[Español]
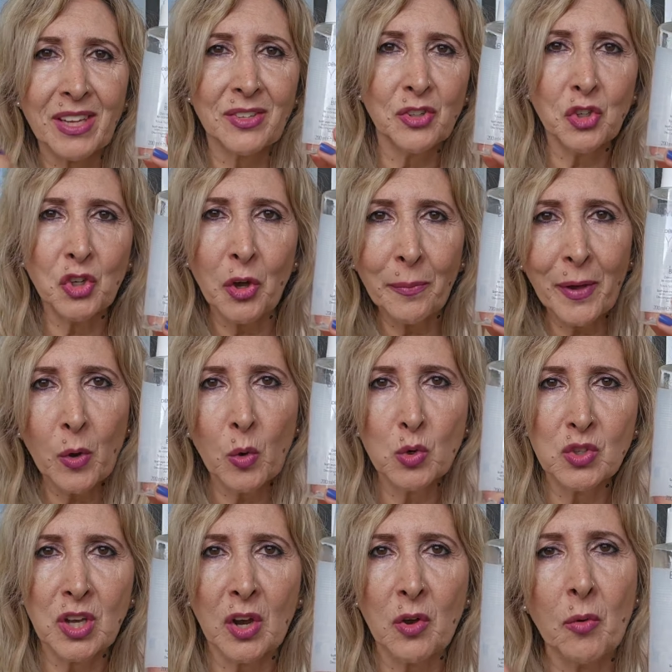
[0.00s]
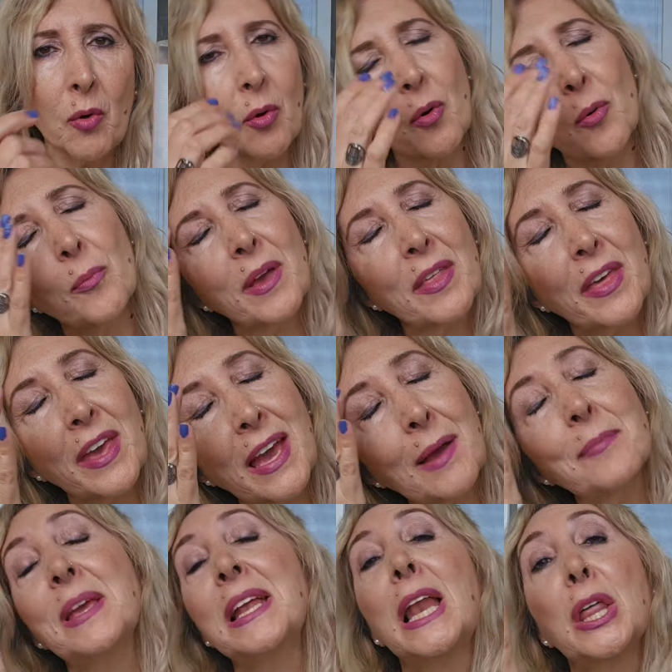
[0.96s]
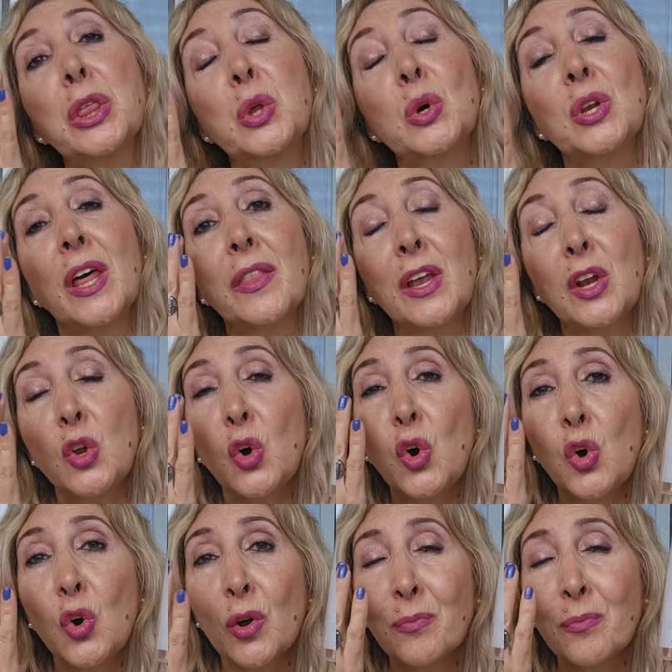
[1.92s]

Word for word: No me gusta como me deja a mí la zona del ojo,